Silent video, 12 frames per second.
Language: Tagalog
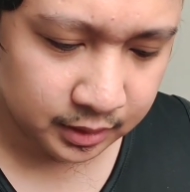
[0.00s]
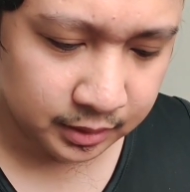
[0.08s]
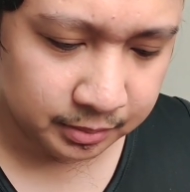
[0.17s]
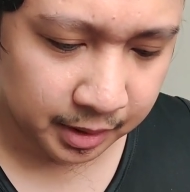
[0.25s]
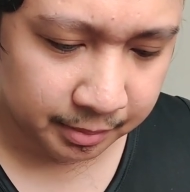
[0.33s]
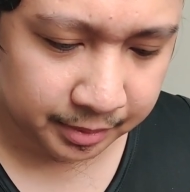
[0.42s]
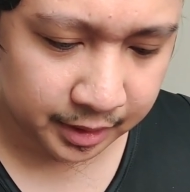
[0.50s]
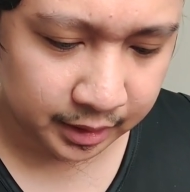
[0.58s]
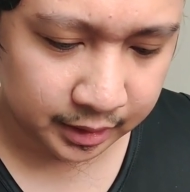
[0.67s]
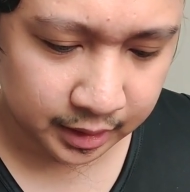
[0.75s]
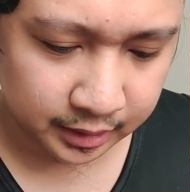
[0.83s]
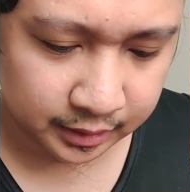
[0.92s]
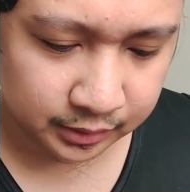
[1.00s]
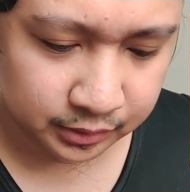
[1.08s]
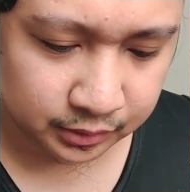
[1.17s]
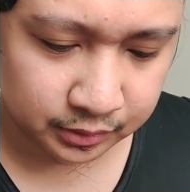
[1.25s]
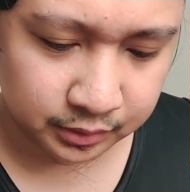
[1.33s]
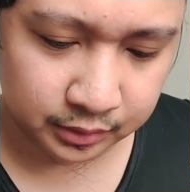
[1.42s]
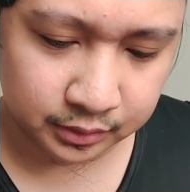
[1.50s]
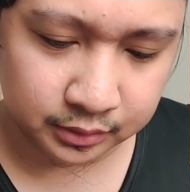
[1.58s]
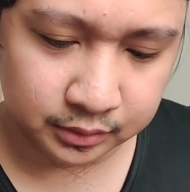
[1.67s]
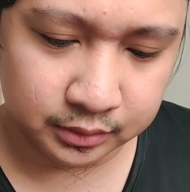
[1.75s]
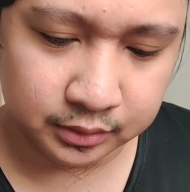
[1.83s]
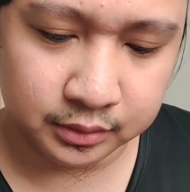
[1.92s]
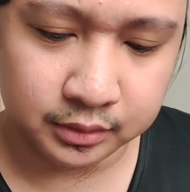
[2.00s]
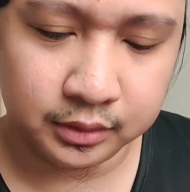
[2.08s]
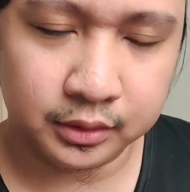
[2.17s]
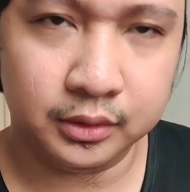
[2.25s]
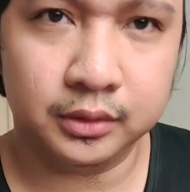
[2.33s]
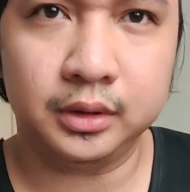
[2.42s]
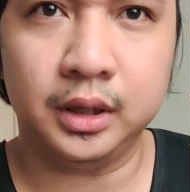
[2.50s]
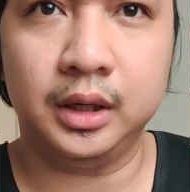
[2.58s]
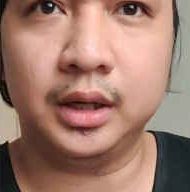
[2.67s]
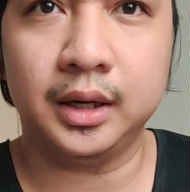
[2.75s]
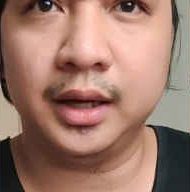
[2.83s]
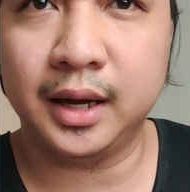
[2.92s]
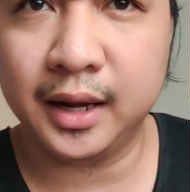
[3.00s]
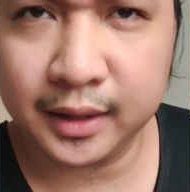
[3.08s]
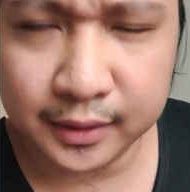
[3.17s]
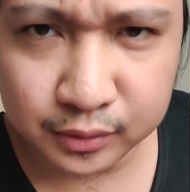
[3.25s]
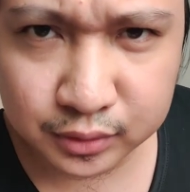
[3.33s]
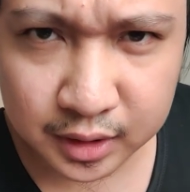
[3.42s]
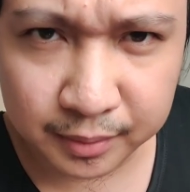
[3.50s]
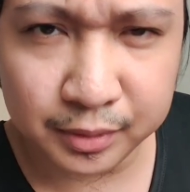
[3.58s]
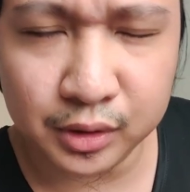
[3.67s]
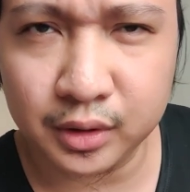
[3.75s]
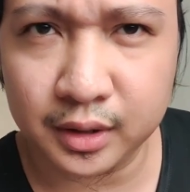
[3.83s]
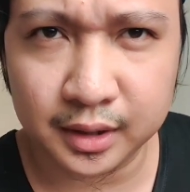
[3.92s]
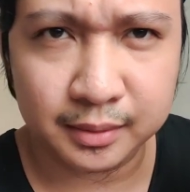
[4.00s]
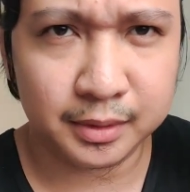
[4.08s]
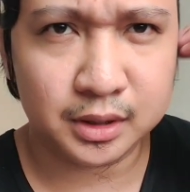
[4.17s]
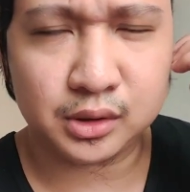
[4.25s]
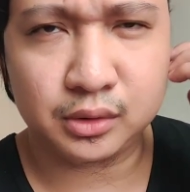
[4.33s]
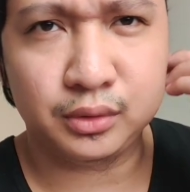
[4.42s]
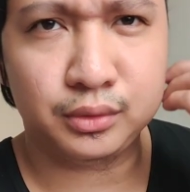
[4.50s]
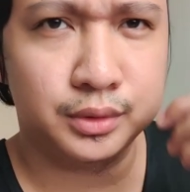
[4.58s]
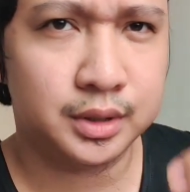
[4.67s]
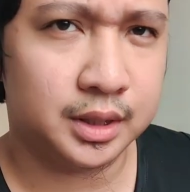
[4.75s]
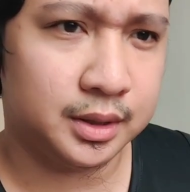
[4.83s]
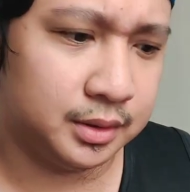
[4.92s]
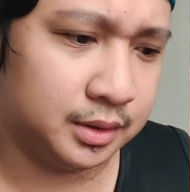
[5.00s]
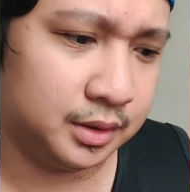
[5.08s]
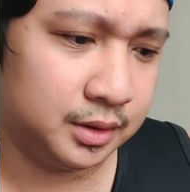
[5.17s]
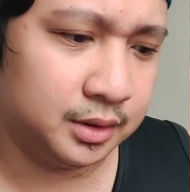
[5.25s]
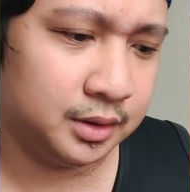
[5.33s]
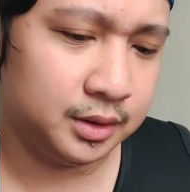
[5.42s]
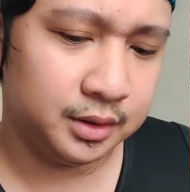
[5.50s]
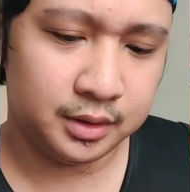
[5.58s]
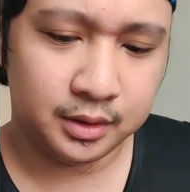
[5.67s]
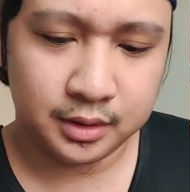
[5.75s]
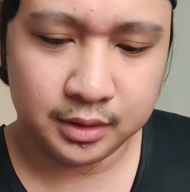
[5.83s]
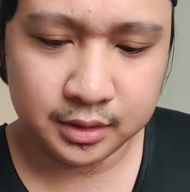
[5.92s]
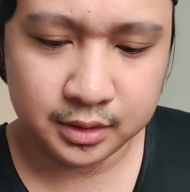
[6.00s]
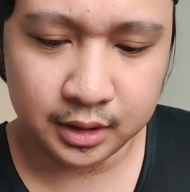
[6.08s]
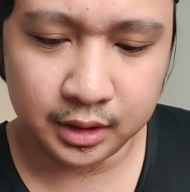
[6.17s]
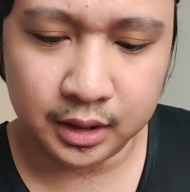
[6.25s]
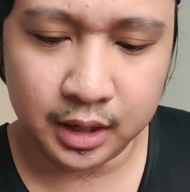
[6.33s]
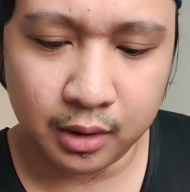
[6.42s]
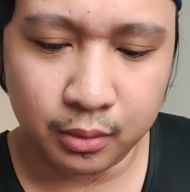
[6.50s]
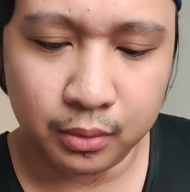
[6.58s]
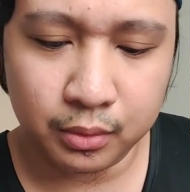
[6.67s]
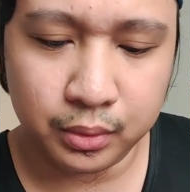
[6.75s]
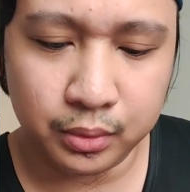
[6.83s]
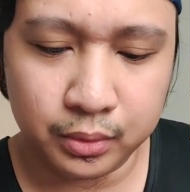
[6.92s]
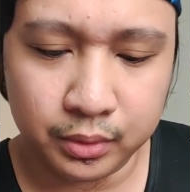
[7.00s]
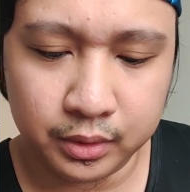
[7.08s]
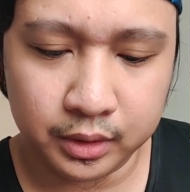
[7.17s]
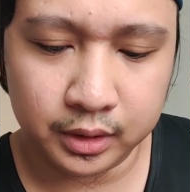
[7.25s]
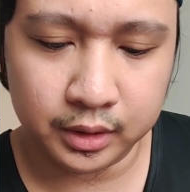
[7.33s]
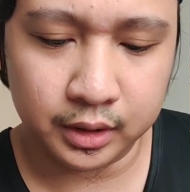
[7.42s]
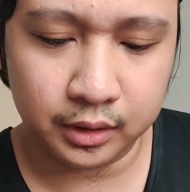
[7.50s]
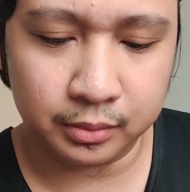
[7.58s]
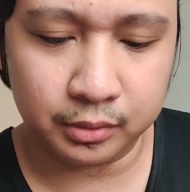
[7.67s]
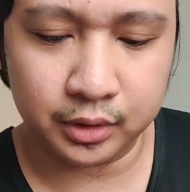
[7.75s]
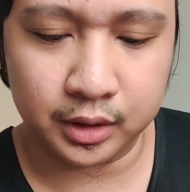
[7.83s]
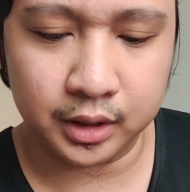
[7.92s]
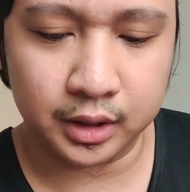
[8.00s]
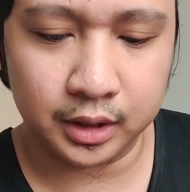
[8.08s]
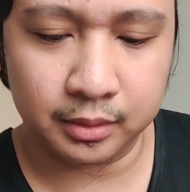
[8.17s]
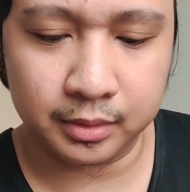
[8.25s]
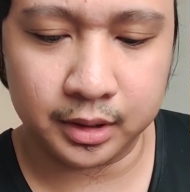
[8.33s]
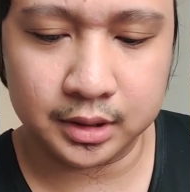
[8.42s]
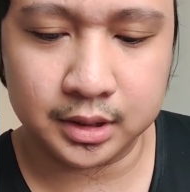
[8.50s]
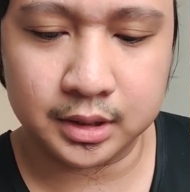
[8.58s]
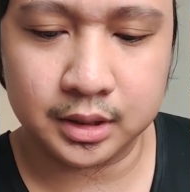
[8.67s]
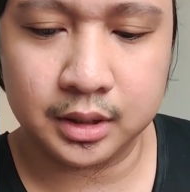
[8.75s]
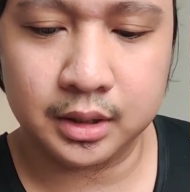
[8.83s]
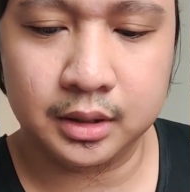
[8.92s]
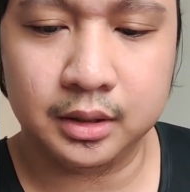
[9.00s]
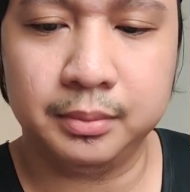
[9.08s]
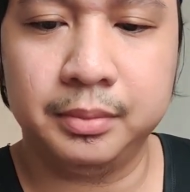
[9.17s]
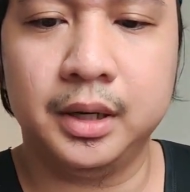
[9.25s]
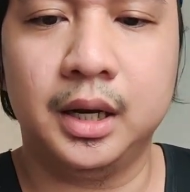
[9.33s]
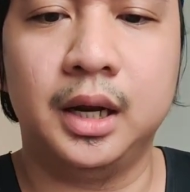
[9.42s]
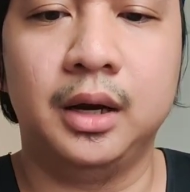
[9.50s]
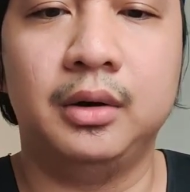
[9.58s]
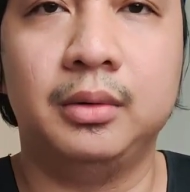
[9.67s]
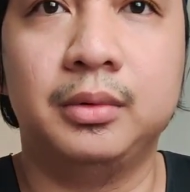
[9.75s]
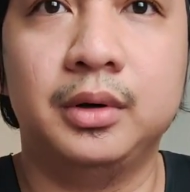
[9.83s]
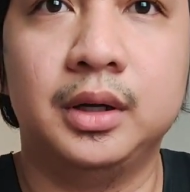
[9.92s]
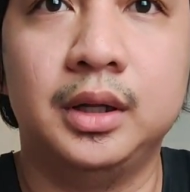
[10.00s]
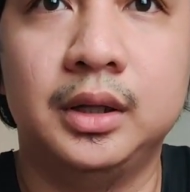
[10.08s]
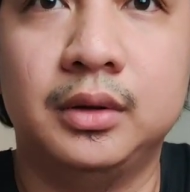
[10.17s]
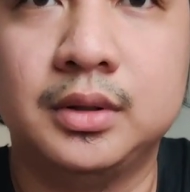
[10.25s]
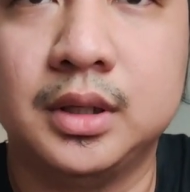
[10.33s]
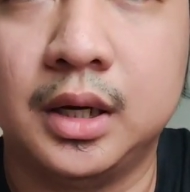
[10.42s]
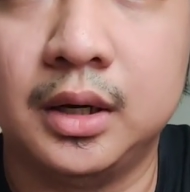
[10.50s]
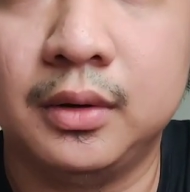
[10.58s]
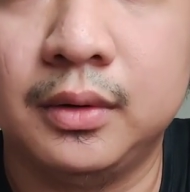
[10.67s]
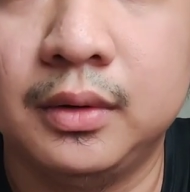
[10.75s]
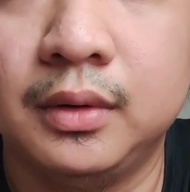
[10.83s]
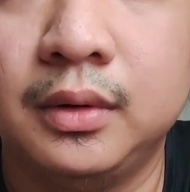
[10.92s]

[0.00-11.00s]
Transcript: Ipapalag natin tong yung tigrihan nung sabi niya i-rematch ko dun sa sa dilaw. Hindi ko muna ni-rematch. Pinalag ko muna dito sa ano.